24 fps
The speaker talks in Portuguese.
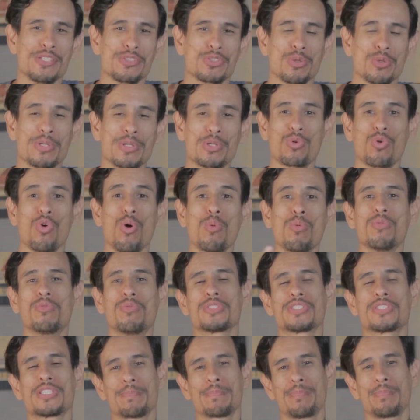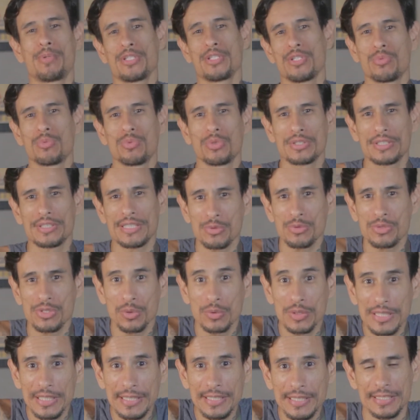sobre como você pode encurtar o
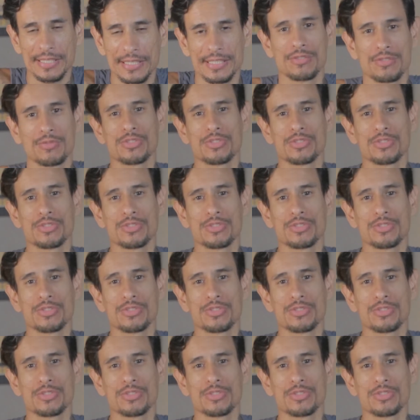seu link.